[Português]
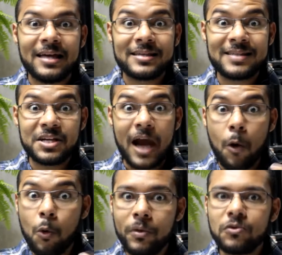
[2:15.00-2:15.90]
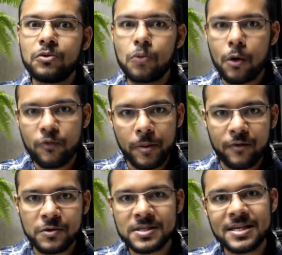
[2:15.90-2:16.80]
seja algo muito novo para
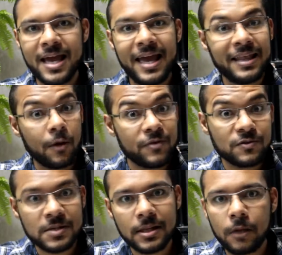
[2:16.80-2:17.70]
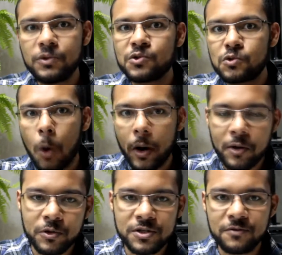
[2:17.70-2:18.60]
você e talvez você tenha um
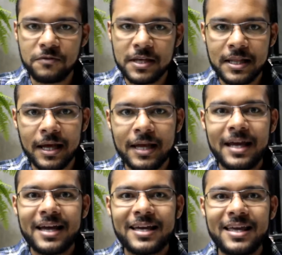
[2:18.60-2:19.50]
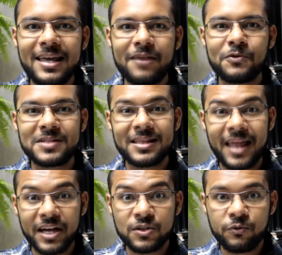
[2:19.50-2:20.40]
histórico de vida que você
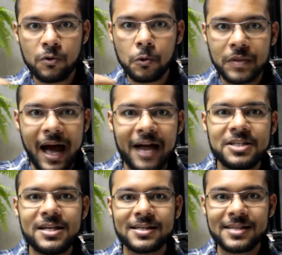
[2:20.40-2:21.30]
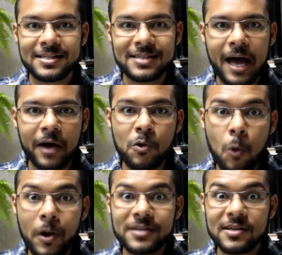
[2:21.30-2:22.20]
tenha dificuldade em acessar
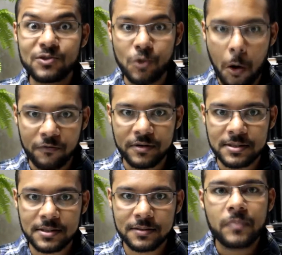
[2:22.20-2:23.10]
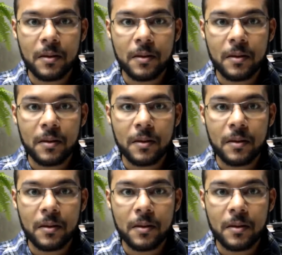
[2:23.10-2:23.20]
coisas novas.